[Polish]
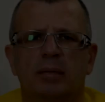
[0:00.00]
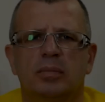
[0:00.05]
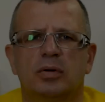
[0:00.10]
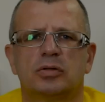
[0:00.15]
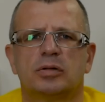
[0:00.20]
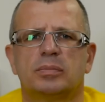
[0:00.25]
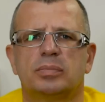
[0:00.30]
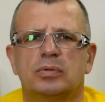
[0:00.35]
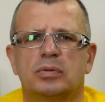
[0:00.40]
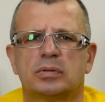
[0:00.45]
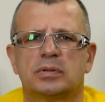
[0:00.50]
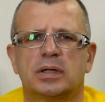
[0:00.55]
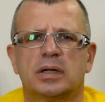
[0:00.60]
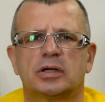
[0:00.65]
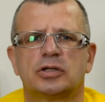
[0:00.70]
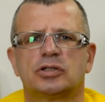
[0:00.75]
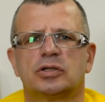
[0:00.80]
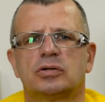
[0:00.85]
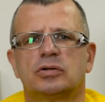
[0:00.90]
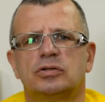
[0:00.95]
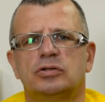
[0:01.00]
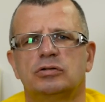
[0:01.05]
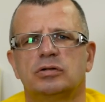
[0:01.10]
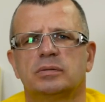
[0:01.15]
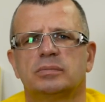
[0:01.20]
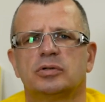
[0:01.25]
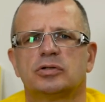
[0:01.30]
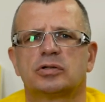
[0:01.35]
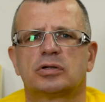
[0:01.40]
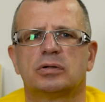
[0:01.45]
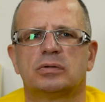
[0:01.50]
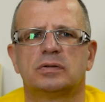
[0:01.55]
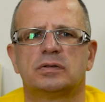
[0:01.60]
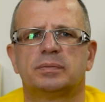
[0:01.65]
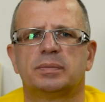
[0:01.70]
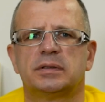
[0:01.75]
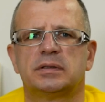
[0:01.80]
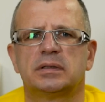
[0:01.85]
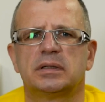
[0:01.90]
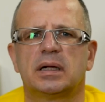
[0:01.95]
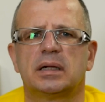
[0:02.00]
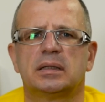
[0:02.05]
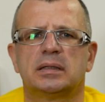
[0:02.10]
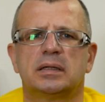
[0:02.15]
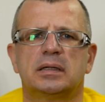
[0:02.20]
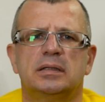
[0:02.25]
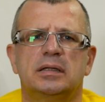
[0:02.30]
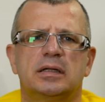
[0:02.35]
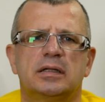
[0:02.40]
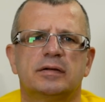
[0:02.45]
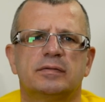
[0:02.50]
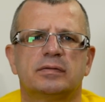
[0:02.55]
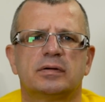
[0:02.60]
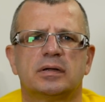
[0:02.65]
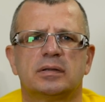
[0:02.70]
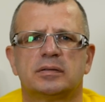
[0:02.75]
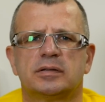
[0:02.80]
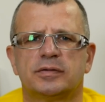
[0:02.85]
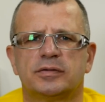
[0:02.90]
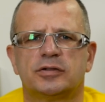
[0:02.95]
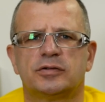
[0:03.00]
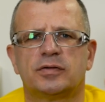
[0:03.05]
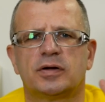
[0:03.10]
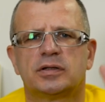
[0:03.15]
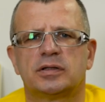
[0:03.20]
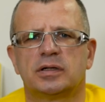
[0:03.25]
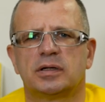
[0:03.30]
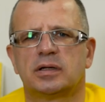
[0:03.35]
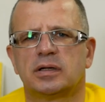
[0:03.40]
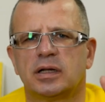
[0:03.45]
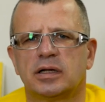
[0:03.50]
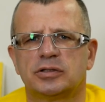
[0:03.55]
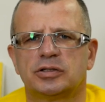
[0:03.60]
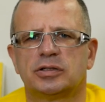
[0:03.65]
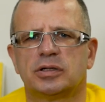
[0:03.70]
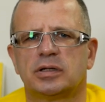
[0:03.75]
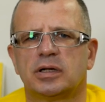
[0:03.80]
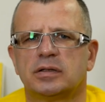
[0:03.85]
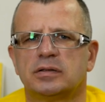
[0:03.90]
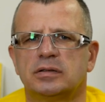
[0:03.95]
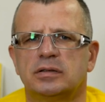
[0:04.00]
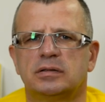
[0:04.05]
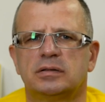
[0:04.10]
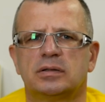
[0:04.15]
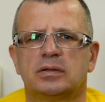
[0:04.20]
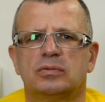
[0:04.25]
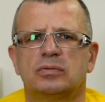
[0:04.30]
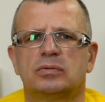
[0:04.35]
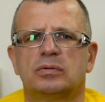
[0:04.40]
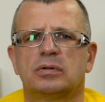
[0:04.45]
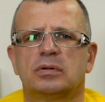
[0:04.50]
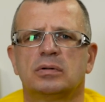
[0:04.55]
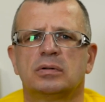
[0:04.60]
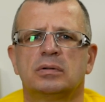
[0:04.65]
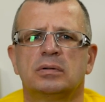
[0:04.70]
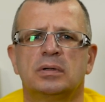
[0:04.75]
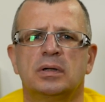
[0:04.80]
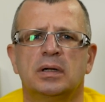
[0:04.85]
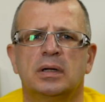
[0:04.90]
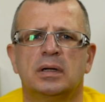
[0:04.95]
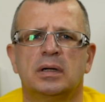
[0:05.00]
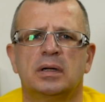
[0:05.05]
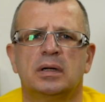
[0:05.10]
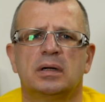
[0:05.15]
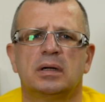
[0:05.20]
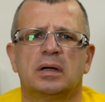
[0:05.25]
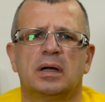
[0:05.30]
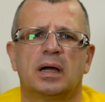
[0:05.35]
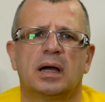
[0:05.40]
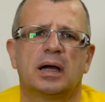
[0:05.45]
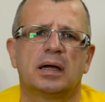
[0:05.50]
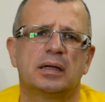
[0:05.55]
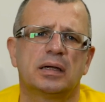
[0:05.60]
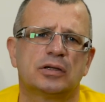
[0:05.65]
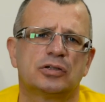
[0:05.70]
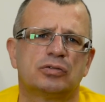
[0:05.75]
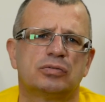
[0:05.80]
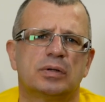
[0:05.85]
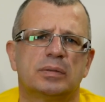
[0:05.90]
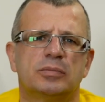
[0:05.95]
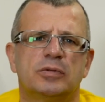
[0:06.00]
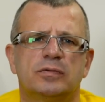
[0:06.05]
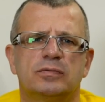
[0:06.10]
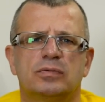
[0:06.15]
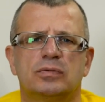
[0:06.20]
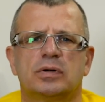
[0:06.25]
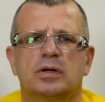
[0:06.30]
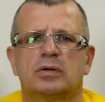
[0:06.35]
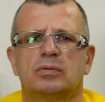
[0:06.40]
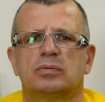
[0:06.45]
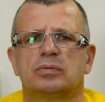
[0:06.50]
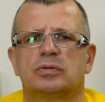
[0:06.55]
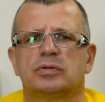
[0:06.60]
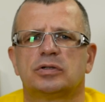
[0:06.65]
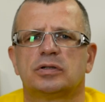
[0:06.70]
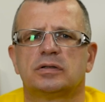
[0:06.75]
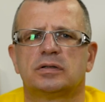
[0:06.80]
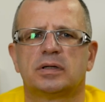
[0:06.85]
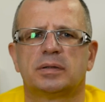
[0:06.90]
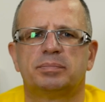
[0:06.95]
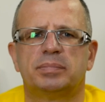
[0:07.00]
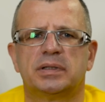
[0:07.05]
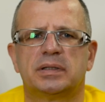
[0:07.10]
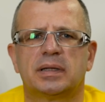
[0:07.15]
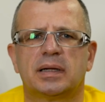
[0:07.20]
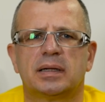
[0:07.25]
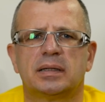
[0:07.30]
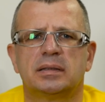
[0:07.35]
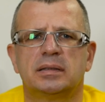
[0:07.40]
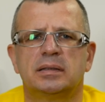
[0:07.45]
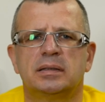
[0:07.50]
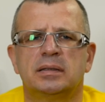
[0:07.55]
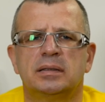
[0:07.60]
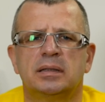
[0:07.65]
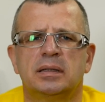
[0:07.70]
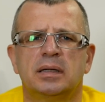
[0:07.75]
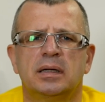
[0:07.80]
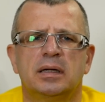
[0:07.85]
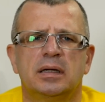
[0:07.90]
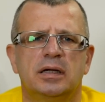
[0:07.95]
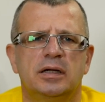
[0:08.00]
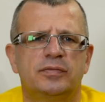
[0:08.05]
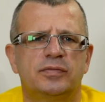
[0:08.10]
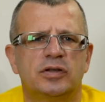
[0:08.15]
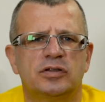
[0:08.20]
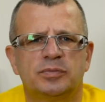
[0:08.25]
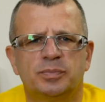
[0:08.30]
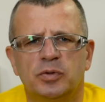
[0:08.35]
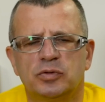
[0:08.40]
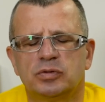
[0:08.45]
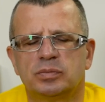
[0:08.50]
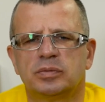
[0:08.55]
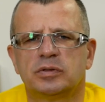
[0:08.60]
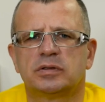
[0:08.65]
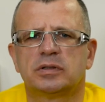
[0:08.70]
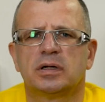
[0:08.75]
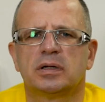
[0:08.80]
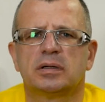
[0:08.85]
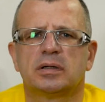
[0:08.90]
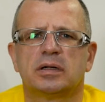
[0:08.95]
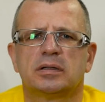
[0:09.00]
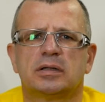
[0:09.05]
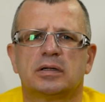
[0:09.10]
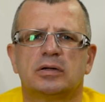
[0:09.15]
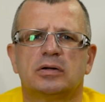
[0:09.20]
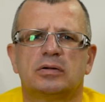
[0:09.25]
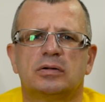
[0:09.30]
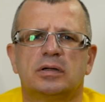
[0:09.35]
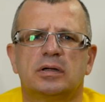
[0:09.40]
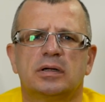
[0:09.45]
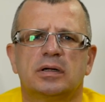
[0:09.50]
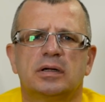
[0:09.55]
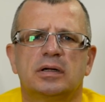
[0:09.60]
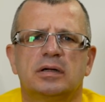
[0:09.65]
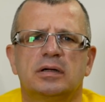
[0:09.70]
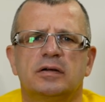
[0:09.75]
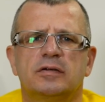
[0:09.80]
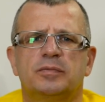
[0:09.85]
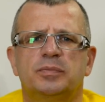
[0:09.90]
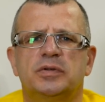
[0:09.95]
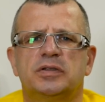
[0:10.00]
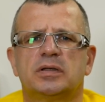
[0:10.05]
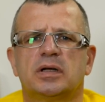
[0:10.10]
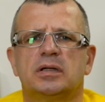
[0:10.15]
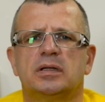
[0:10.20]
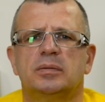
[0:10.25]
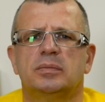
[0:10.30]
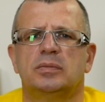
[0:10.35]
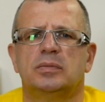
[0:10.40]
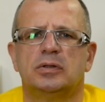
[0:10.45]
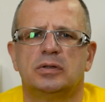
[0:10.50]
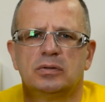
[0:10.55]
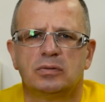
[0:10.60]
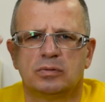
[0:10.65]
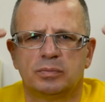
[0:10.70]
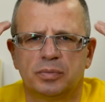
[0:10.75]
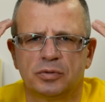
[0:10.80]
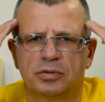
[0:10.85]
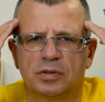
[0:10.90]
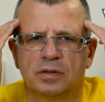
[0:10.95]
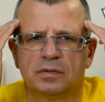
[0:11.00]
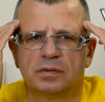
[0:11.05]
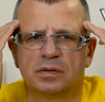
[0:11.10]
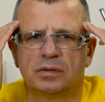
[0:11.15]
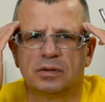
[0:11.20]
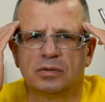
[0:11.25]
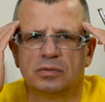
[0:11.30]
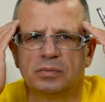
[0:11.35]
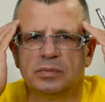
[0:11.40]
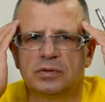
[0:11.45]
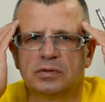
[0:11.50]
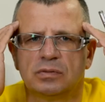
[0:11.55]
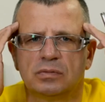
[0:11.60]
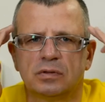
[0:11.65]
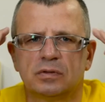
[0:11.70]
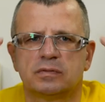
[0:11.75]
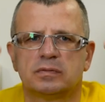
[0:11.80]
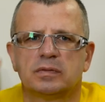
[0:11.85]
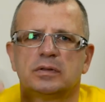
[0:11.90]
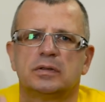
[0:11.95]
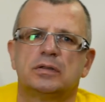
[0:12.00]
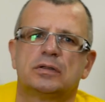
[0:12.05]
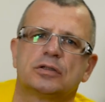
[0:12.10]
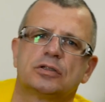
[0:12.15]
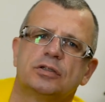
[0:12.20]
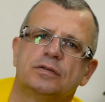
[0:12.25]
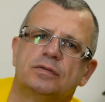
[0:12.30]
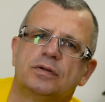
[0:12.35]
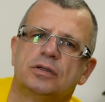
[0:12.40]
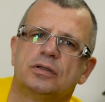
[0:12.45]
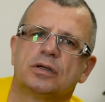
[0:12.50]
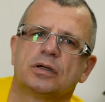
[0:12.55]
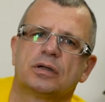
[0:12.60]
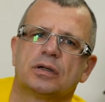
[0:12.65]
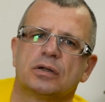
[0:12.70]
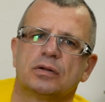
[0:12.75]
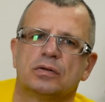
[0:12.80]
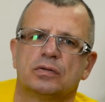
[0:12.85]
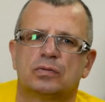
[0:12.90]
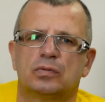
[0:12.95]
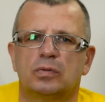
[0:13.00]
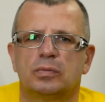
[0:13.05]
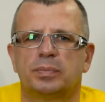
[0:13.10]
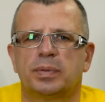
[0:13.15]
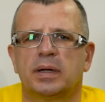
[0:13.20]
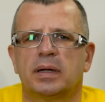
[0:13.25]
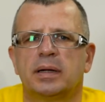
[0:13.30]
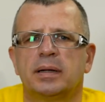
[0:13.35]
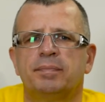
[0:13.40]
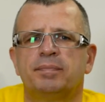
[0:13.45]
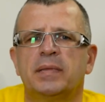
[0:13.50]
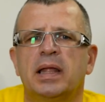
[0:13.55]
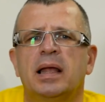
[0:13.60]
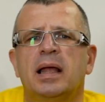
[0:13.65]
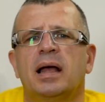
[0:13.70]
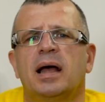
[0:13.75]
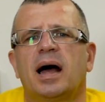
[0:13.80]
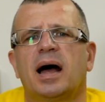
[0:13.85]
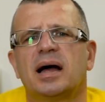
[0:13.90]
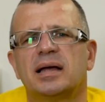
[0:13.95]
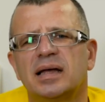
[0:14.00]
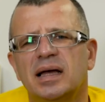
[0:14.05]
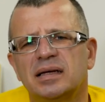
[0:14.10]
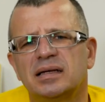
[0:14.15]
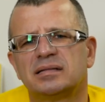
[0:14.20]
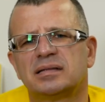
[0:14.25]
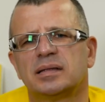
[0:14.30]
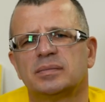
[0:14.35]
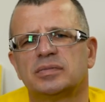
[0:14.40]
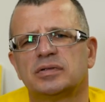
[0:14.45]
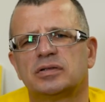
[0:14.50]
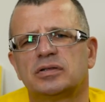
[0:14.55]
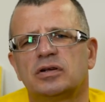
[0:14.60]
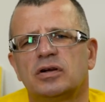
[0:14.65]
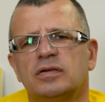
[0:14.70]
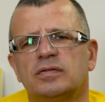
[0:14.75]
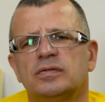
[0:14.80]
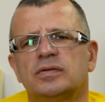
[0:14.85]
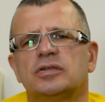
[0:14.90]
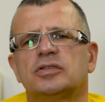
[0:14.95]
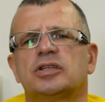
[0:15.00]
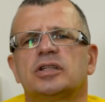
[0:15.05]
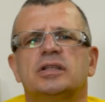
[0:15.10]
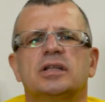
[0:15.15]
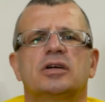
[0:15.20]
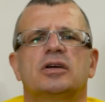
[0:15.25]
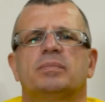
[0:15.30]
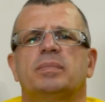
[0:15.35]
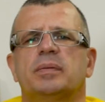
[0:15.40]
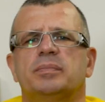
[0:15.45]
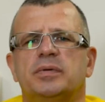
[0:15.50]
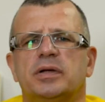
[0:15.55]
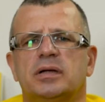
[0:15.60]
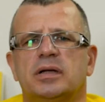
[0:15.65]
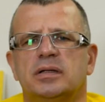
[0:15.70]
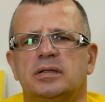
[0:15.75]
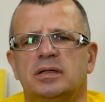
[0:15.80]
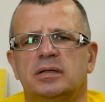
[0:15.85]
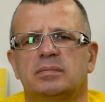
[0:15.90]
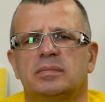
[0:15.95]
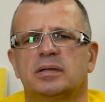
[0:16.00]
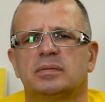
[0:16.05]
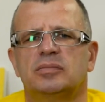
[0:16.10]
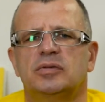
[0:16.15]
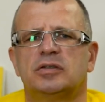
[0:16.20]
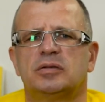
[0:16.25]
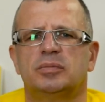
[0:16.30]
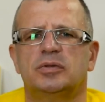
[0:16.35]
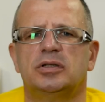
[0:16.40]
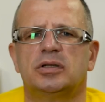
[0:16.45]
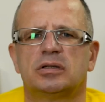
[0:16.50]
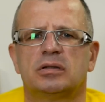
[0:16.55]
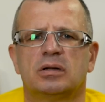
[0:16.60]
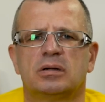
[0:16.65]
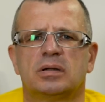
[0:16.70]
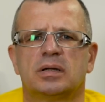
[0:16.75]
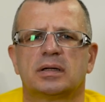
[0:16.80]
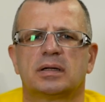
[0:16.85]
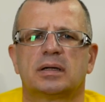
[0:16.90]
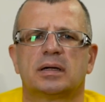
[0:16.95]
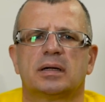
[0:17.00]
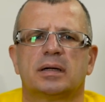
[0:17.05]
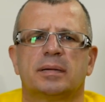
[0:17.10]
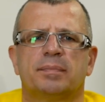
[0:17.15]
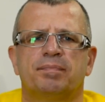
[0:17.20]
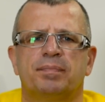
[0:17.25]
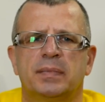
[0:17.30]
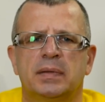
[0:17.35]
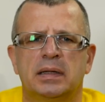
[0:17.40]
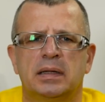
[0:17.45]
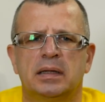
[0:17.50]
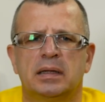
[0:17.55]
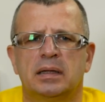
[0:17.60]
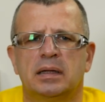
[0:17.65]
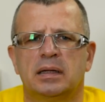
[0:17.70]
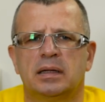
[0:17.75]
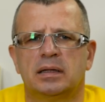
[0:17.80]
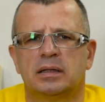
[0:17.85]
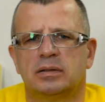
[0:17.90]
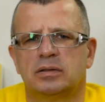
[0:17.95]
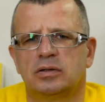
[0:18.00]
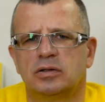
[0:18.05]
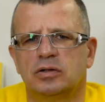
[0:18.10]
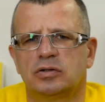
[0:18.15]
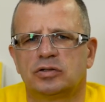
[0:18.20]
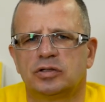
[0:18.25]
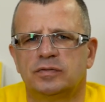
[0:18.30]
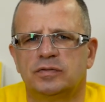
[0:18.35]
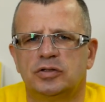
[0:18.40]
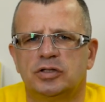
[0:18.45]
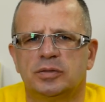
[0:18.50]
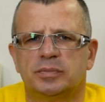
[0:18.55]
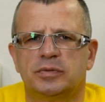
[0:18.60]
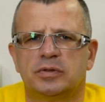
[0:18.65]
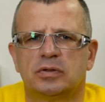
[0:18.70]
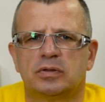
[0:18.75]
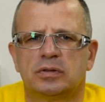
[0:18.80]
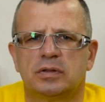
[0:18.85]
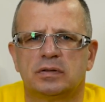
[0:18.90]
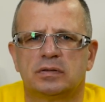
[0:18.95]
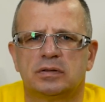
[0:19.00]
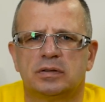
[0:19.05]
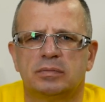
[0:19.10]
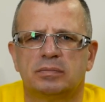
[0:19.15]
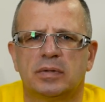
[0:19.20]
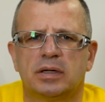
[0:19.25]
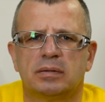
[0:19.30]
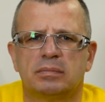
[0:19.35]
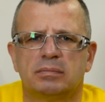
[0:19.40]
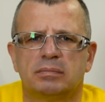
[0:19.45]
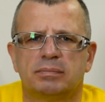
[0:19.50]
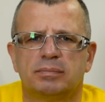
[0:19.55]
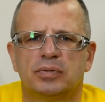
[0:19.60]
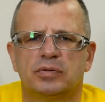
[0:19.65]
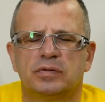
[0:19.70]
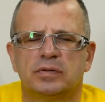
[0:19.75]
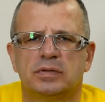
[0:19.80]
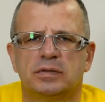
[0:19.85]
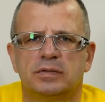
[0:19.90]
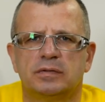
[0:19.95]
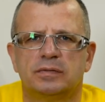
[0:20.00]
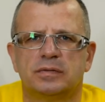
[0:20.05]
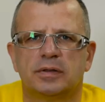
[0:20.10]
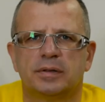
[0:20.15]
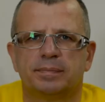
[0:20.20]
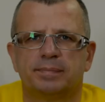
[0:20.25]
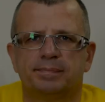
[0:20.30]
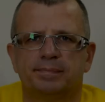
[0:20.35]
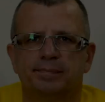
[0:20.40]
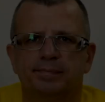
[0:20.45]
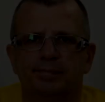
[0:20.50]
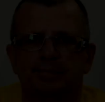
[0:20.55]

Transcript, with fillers: Bo to było tak, że chodziłem do szkoły specjalnej, nie dawałem sobie w czwartej klasie rady z nauką, a jak szłem do WKU to się zapytali i w ten sposób dostałem kategorię E, wpisali mi upośledzenie umysłowe i skrzywienie kręgosłupa, a ja jestem zdrowy, żadnego papiera nie mam, nic mi nie dolega. No i oczywiście psychotesty mam pozytywne.